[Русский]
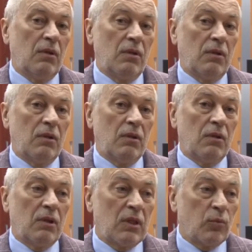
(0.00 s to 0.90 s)
И
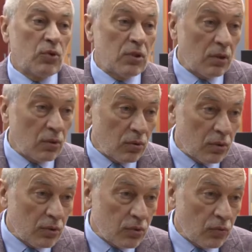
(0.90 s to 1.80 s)
этому центру
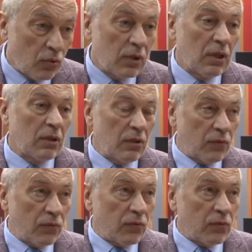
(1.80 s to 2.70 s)
сегодня,
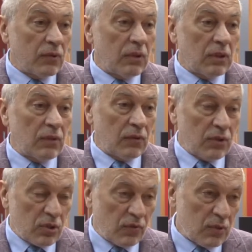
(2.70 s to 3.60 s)
в
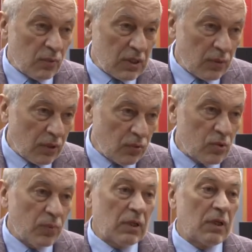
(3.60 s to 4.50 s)
2018 году,
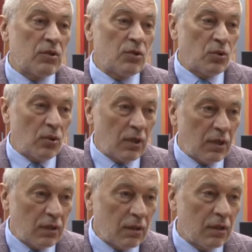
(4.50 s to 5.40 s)
исполняется 40
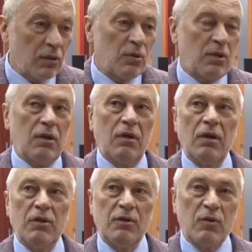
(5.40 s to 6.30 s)
лет. Это тоже
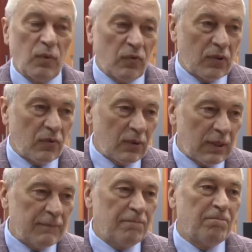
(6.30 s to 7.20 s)
один из поводов.
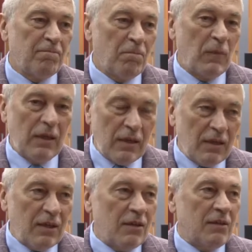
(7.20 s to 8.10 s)

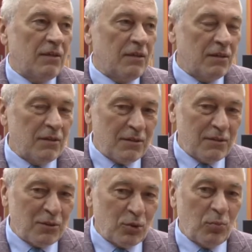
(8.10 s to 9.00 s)
Э,
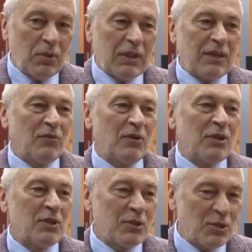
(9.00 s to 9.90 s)
чтобы эта
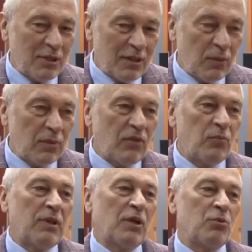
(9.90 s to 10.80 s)
конференция очередная была в
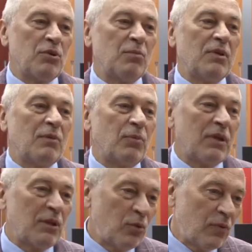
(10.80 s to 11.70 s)
Беларуси, мы
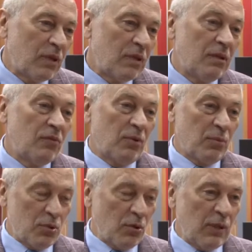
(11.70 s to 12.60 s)
подготовили и
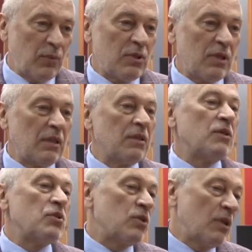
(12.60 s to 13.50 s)
информационные материалы,
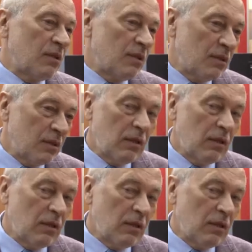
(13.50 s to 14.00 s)
есть стенды.